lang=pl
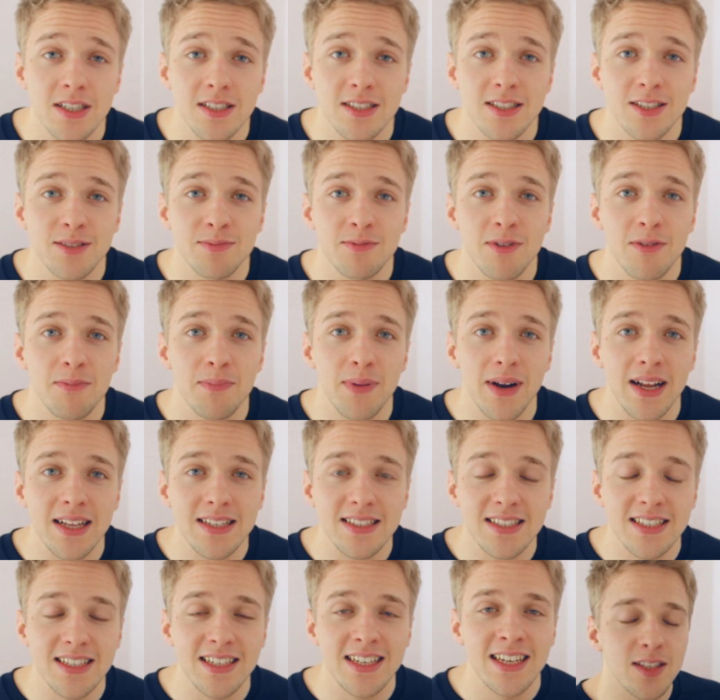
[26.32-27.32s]
że jesteśmy w
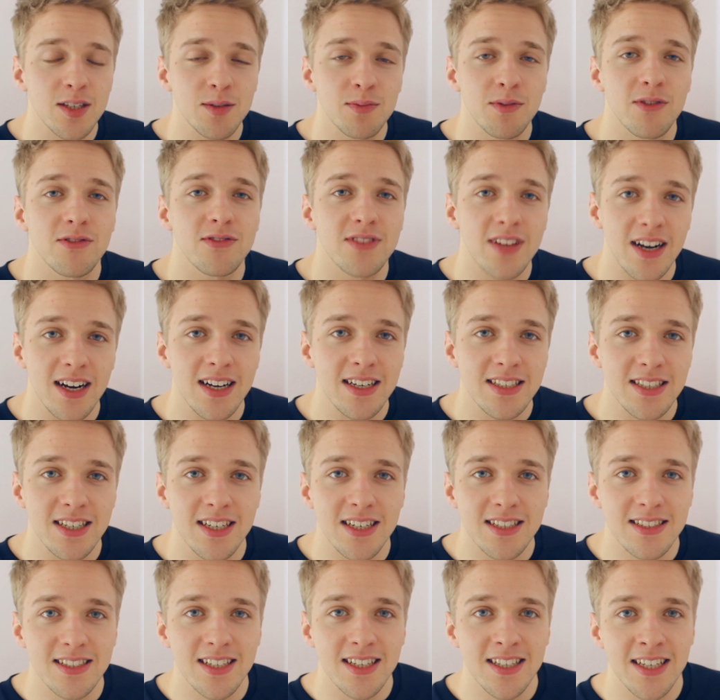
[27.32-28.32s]
pracy, jesteśmy w
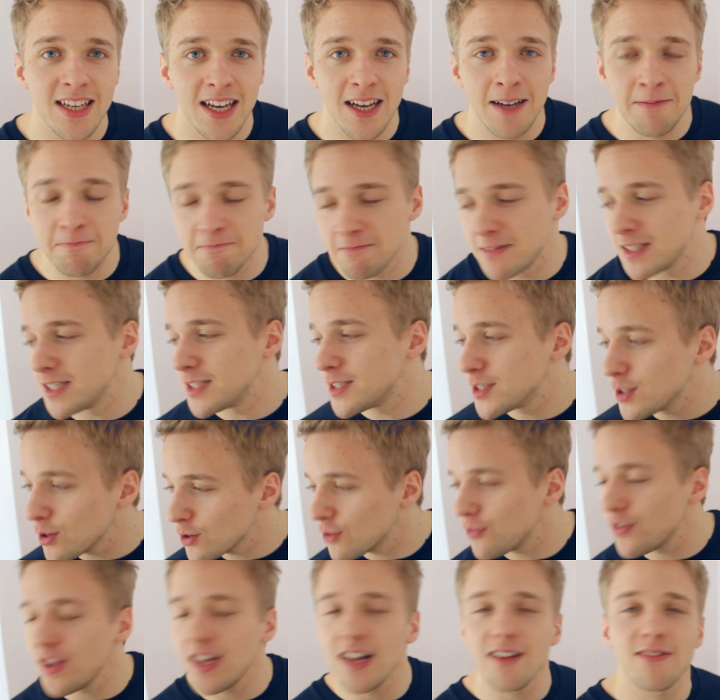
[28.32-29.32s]
trakcie jedzenia i
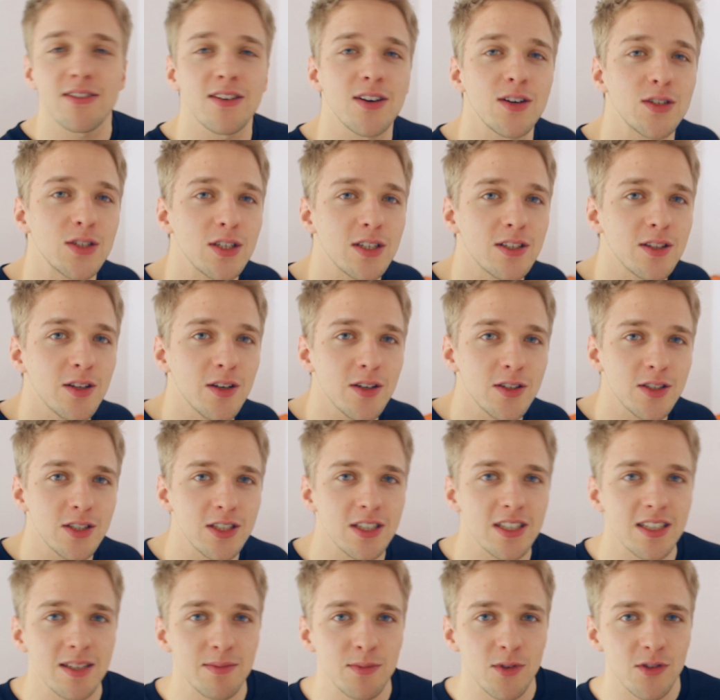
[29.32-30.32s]
co chwila wchodzi
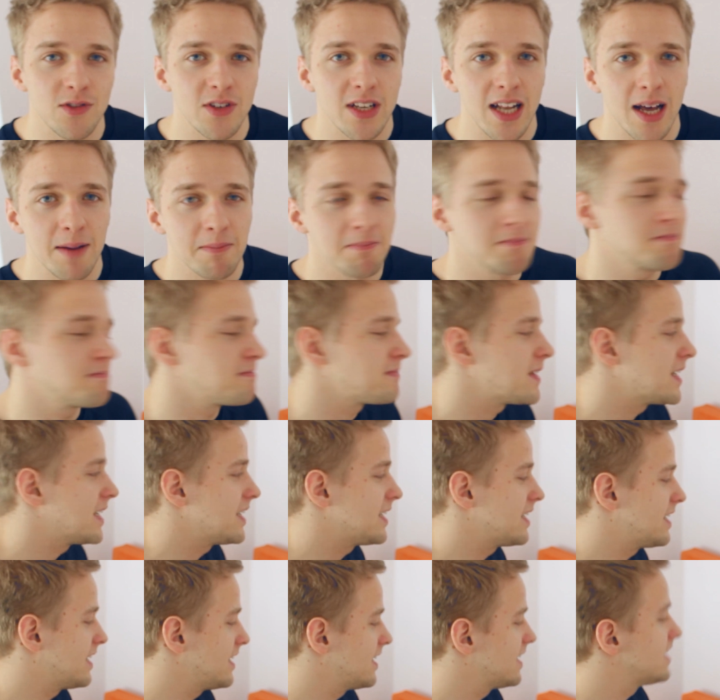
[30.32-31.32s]
ktoś i mówi nam
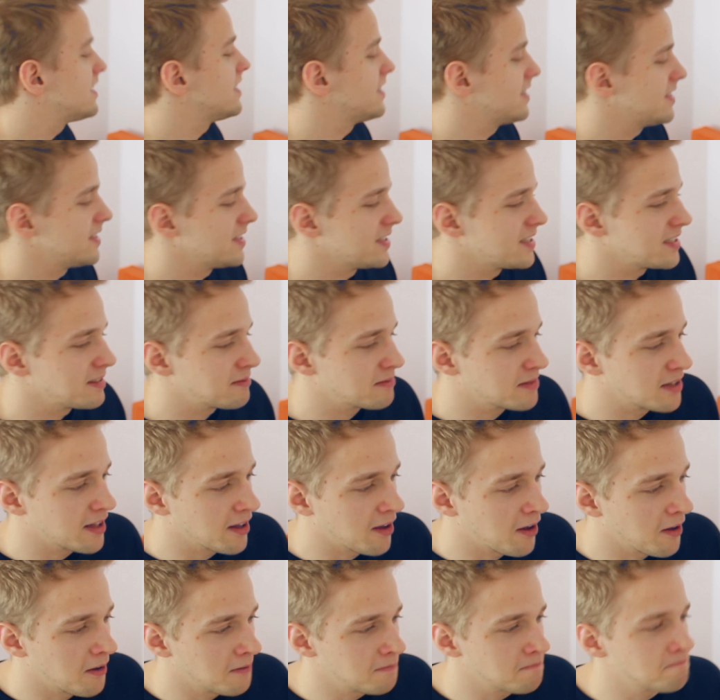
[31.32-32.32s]

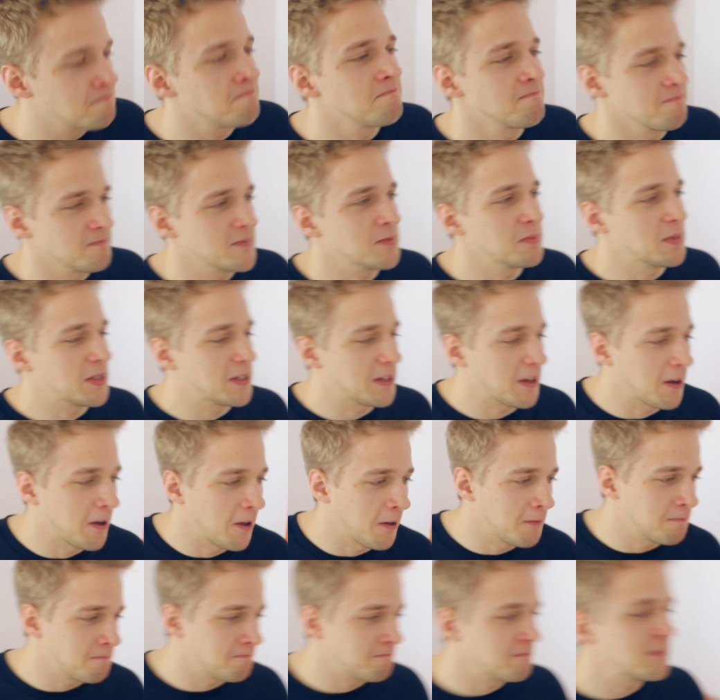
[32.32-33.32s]
smacznego,
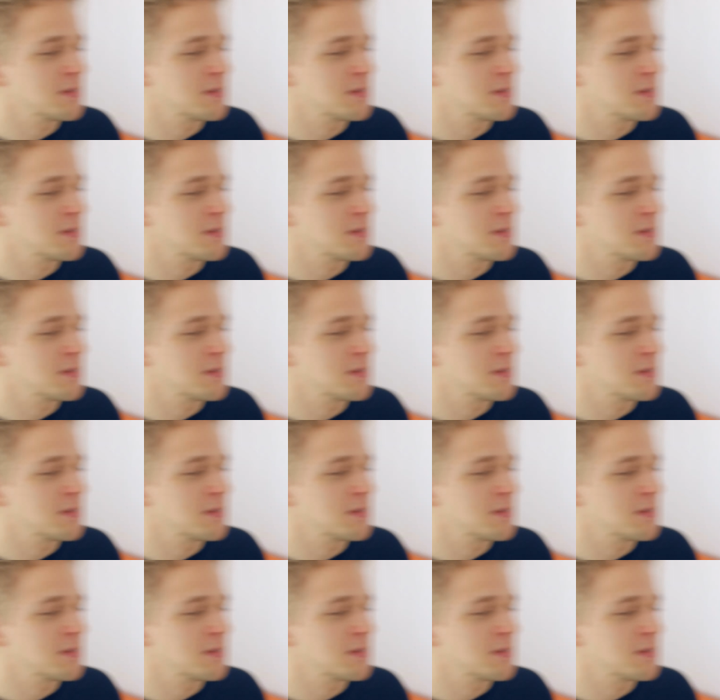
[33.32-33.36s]
smacznego,